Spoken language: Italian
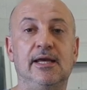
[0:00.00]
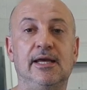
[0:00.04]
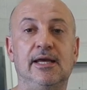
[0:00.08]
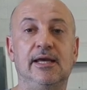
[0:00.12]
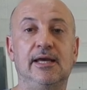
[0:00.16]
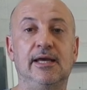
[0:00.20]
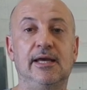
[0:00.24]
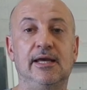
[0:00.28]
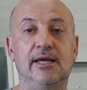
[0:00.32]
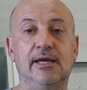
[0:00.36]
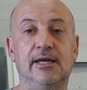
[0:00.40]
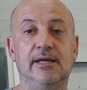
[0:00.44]

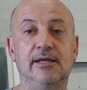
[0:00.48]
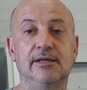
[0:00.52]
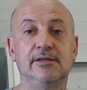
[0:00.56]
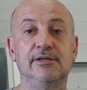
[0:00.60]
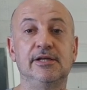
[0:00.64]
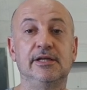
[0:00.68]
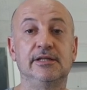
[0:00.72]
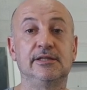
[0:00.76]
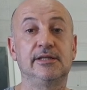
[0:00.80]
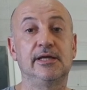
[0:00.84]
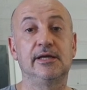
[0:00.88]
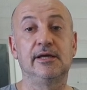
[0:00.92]
Eh,
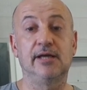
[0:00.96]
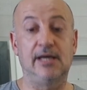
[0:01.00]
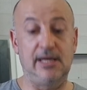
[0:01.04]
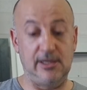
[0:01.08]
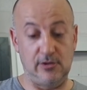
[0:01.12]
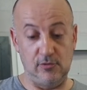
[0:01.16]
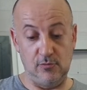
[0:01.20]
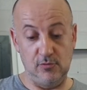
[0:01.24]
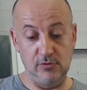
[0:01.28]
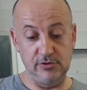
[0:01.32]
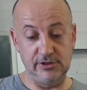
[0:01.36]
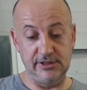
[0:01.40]
niente,
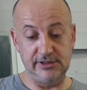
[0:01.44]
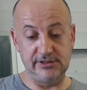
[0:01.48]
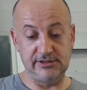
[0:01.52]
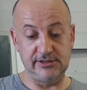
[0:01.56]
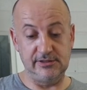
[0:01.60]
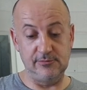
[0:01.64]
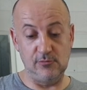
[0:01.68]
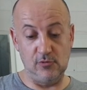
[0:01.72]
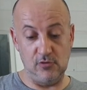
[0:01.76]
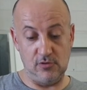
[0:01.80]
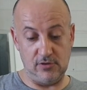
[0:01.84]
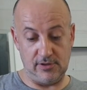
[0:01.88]
è
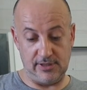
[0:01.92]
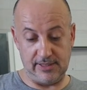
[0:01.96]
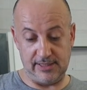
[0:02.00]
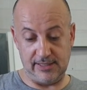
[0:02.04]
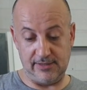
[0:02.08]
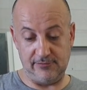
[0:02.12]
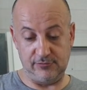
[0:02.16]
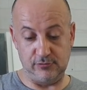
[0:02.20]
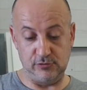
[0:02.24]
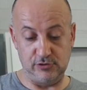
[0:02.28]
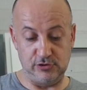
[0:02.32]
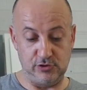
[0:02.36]
comodissimo,
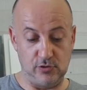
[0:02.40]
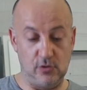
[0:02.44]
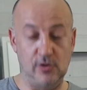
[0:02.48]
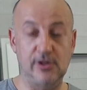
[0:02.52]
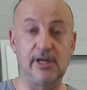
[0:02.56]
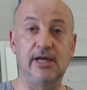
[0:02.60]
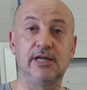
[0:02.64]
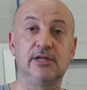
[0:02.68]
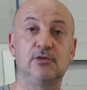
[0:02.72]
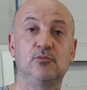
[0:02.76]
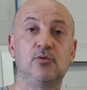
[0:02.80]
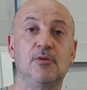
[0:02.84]
eh,
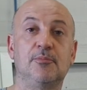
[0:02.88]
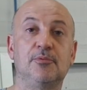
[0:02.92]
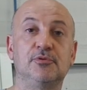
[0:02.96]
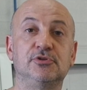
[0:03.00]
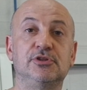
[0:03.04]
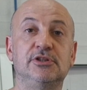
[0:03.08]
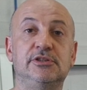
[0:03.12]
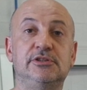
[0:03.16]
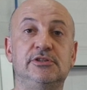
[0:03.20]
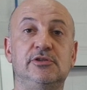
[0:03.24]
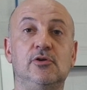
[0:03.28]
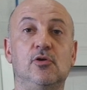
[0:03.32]
funziona in due
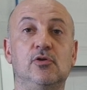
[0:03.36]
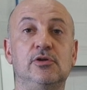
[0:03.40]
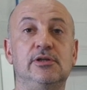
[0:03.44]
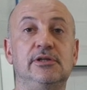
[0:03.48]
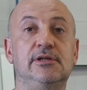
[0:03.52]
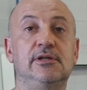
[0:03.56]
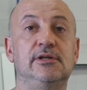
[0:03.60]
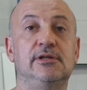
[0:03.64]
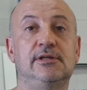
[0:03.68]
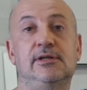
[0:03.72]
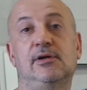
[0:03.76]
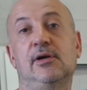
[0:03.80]

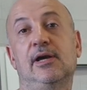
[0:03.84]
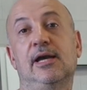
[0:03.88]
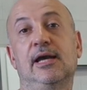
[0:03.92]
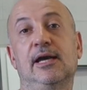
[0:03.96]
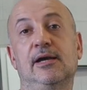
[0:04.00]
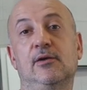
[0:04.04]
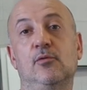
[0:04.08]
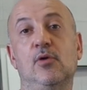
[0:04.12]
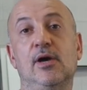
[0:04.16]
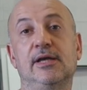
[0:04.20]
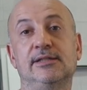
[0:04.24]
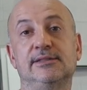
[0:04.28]
posizioni,
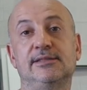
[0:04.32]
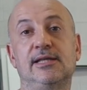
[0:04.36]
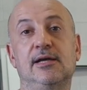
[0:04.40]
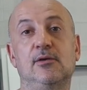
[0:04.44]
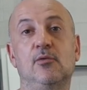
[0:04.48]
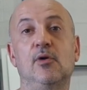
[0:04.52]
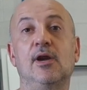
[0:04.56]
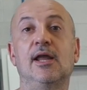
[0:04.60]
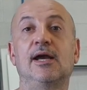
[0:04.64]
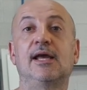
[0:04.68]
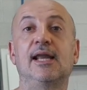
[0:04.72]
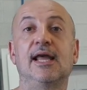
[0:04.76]
che è
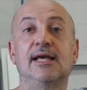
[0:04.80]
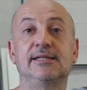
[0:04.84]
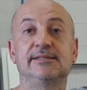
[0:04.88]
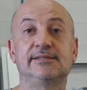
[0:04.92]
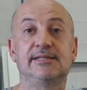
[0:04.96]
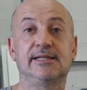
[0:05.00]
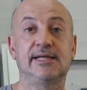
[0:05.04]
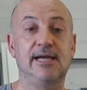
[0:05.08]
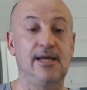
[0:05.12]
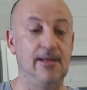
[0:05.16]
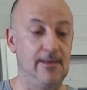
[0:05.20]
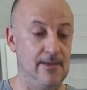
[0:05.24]
questa, quella
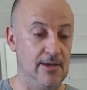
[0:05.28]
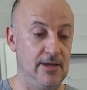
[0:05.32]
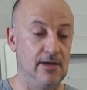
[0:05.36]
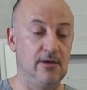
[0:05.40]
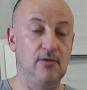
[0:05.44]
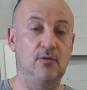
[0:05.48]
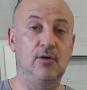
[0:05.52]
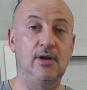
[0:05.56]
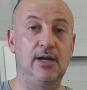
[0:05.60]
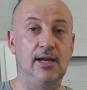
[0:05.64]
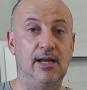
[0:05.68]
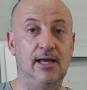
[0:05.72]
classica,
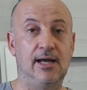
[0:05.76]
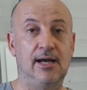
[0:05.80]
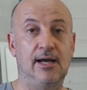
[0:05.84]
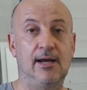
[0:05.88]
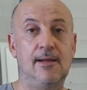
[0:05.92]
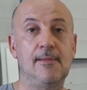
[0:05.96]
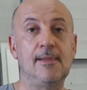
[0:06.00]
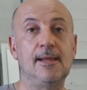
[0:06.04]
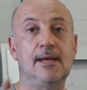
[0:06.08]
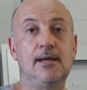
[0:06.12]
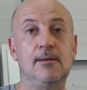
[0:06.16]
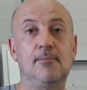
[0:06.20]

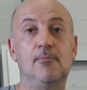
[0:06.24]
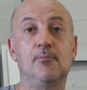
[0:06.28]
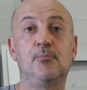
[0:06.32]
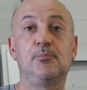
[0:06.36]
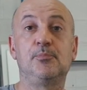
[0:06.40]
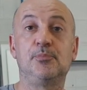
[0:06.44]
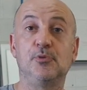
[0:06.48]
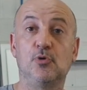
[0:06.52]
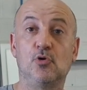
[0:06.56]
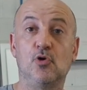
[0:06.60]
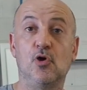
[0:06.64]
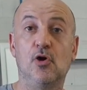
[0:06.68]
quella
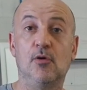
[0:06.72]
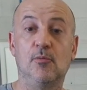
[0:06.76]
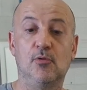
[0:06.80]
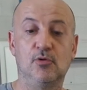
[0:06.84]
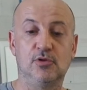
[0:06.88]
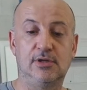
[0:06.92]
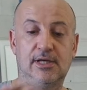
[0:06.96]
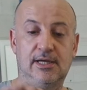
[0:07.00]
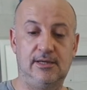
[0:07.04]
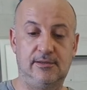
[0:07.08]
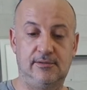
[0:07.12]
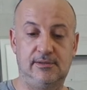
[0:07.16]
più
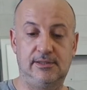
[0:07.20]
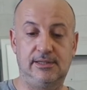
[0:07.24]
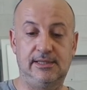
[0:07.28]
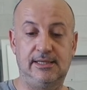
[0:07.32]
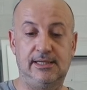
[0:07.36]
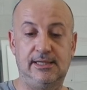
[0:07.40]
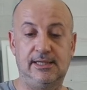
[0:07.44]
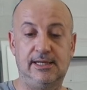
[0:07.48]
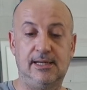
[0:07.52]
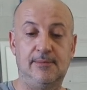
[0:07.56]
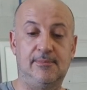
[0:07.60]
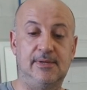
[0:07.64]
comoda,
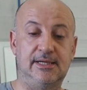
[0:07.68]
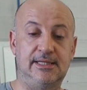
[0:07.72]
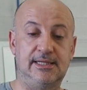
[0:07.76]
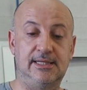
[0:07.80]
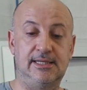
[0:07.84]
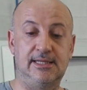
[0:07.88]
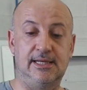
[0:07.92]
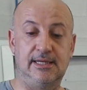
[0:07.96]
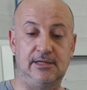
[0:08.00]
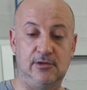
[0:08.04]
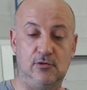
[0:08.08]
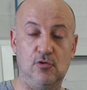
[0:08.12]
eh, la
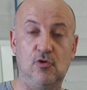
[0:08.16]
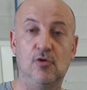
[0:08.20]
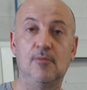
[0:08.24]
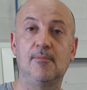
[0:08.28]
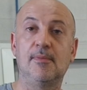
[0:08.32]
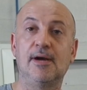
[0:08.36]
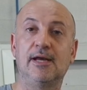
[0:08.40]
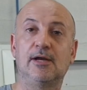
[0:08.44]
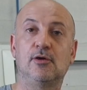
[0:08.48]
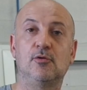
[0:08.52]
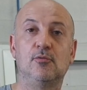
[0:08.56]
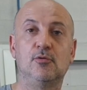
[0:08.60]
maniglia è in
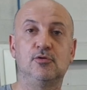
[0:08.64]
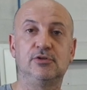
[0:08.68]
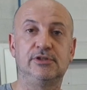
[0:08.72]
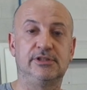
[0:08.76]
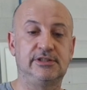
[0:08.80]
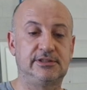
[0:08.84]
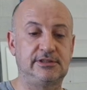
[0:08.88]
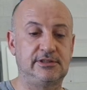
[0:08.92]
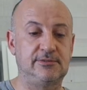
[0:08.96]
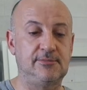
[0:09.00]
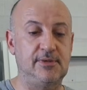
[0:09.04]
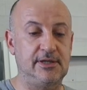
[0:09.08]
gomma, è
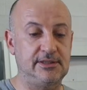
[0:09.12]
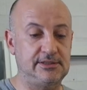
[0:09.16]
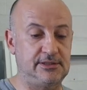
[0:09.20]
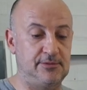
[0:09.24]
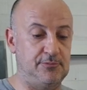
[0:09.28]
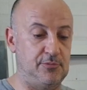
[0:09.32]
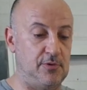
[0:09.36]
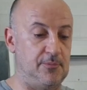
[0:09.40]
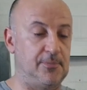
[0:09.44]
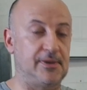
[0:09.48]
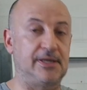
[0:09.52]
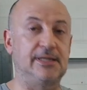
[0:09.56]
comodissima,
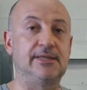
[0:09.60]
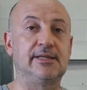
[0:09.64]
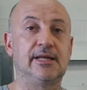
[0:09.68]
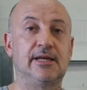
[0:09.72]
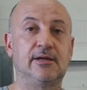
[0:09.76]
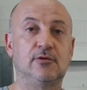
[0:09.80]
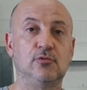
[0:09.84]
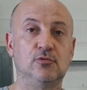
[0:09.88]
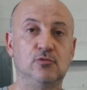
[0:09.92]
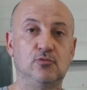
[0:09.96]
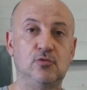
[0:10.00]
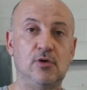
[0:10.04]
si può
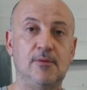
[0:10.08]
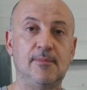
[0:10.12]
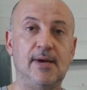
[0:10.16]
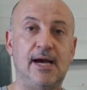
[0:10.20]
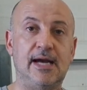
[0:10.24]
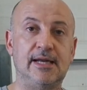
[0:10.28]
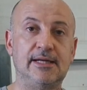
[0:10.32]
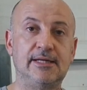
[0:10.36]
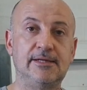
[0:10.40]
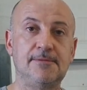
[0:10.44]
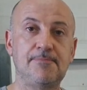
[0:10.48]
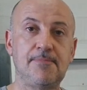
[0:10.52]
prendere con due
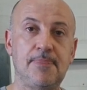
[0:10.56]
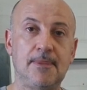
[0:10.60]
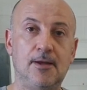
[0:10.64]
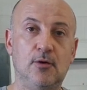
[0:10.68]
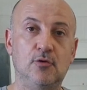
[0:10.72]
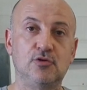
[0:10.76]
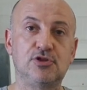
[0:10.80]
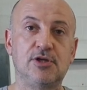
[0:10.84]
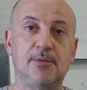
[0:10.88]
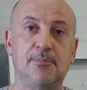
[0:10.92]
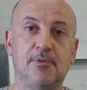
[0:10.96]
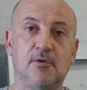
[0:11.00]
mani,
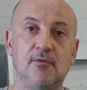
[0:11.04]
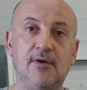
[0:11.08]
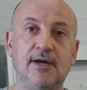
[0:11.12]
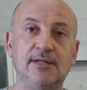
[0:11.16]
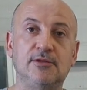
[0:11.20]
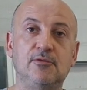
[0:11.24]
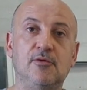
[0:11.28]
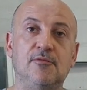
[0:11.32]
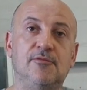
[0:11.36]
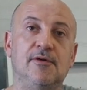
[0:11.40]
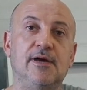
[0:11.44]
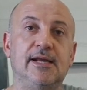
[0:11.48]
ho già
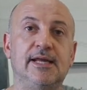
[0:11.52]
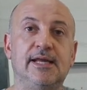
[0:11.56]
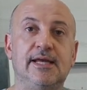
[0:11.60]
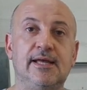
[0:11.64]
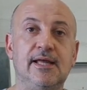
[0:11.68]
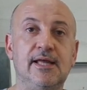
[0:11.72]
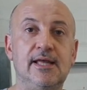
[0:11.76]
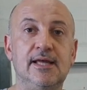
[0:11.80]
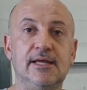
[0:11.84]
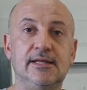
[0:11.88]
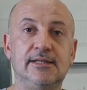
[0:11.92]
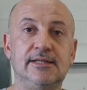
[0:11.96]
provato a
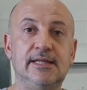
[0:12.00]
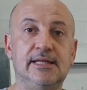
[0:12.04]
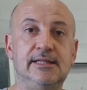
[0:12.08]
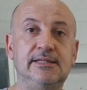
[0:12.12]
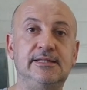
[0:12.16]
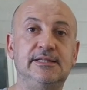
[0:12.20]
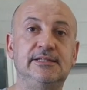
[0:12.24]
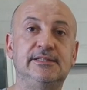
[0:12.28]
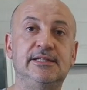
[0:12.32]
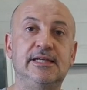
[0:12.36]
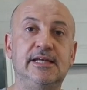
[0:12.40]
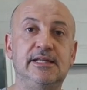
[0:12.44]
fare
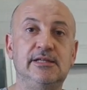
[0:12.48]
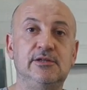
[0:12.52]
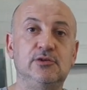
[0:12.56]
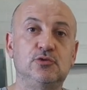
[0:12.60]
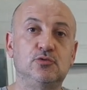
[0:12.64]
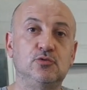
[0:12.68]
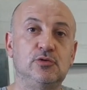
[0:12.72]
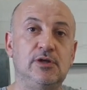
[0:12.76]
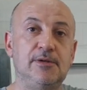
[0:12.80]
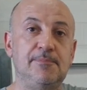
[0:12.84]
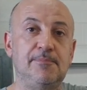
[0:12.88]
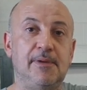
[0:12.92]
dei
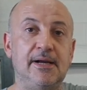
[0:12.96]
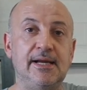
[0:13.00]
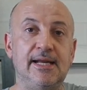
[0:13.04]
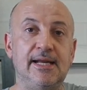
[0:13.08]
disegni su dei